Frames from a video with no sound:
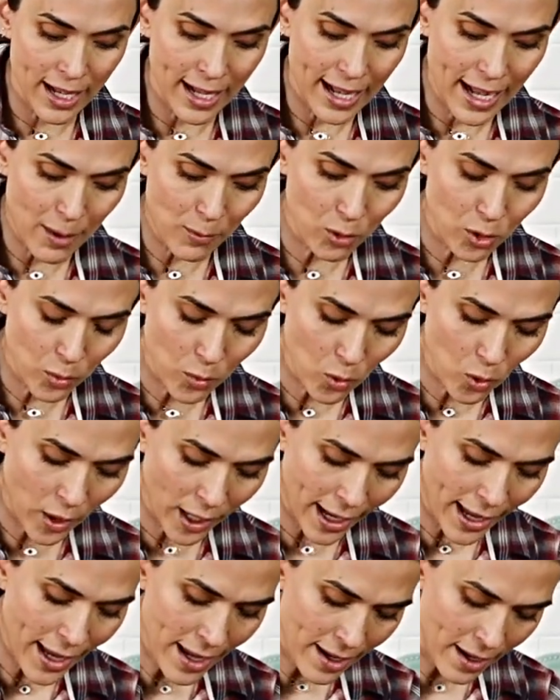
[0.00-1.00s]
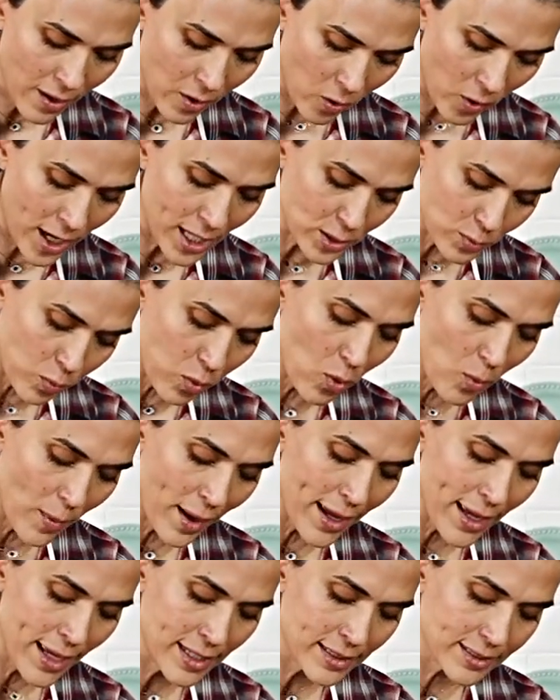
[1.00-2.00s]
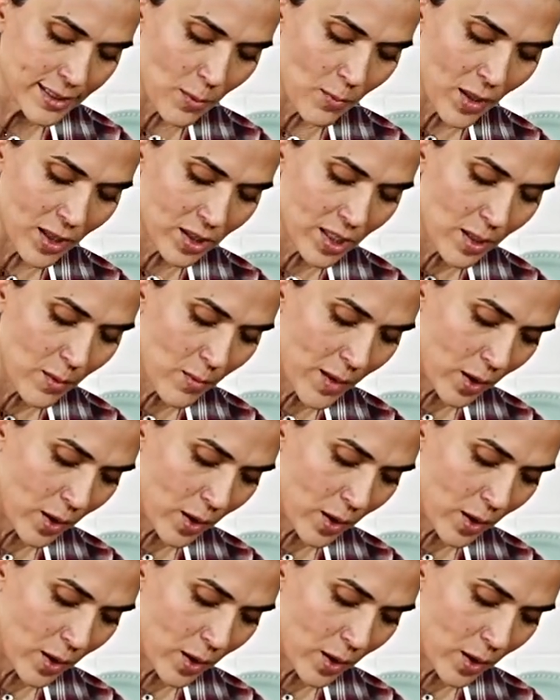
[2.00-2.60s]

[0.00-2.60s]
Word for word: La burbuja o la espuma se mantiene